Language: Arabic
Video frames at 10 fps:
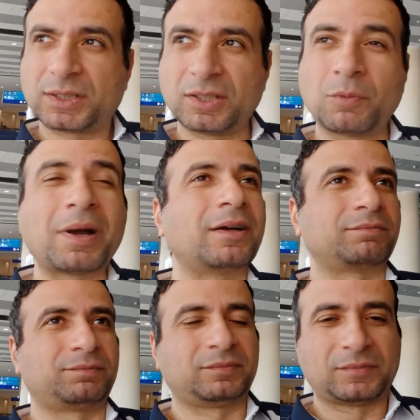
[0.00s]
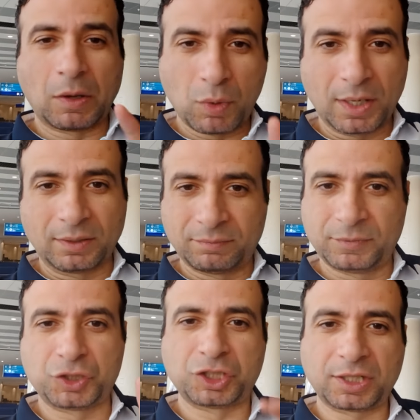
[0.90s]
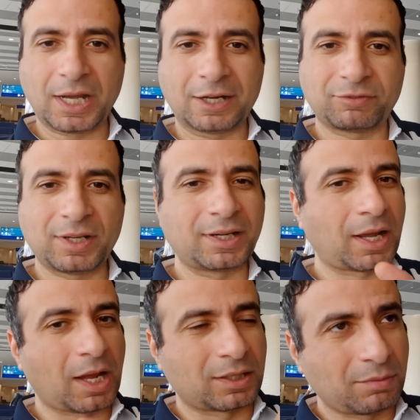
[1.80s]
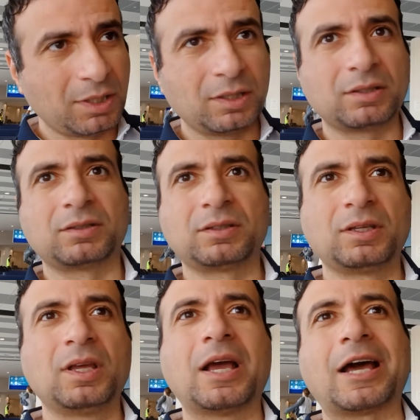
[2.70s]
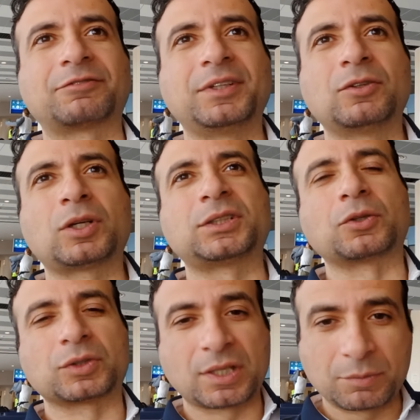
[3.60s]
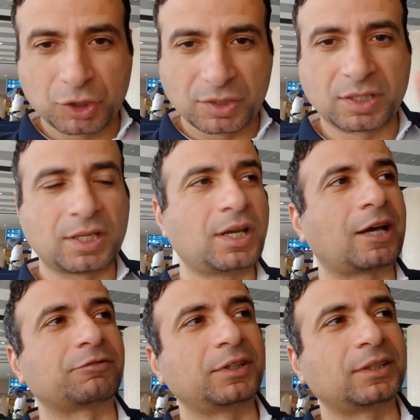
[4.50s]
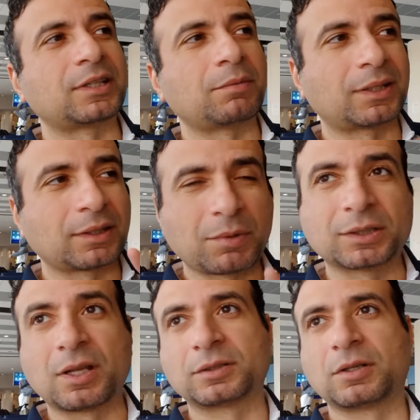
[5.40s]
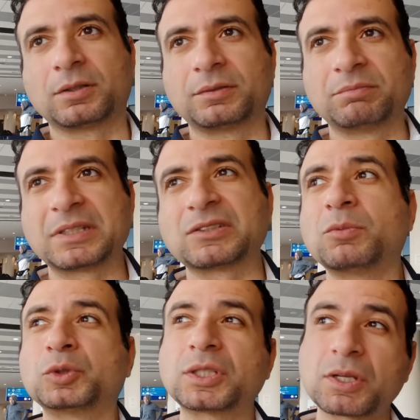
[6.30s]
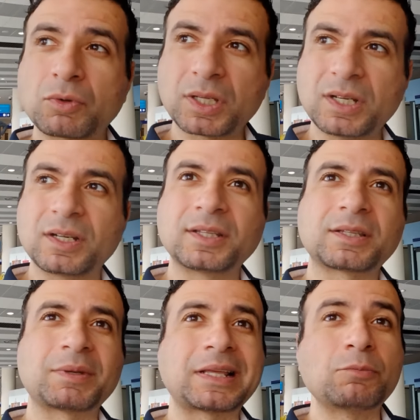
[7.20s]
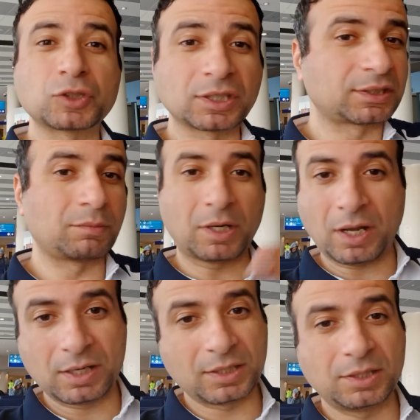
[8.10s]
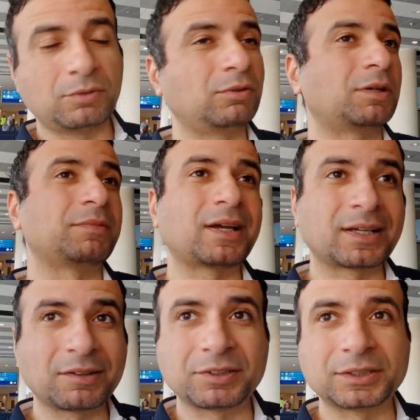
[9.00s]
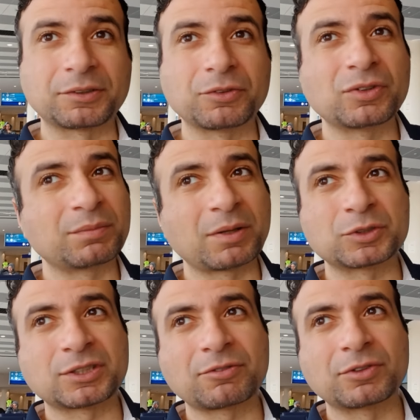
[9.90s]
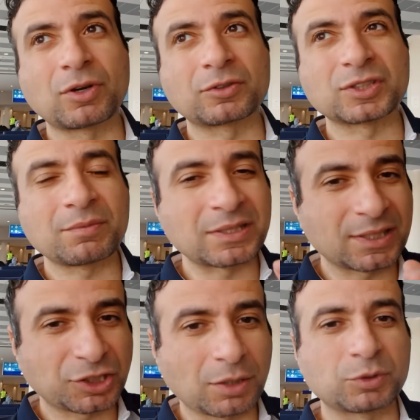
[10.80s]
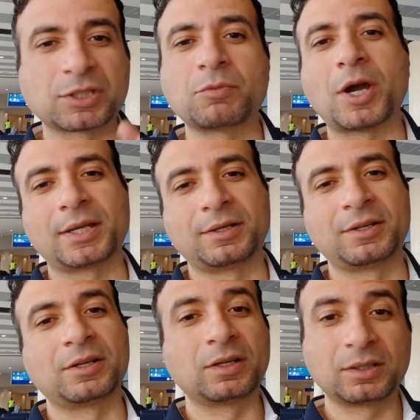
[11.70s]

لغتي هما اولا الشركة عارفة انك اجنبي عارفين لغتك الروسية مش اصلية عارفين ان انت هيبقى عندك بعض الاخطاء بس هم متصورين ان انت ما دام وصلت للمرحلة دي وجبناك هنا في الانترفيو يبقى مستواك في اللغة الروسية ما نزلش عن مستوى معين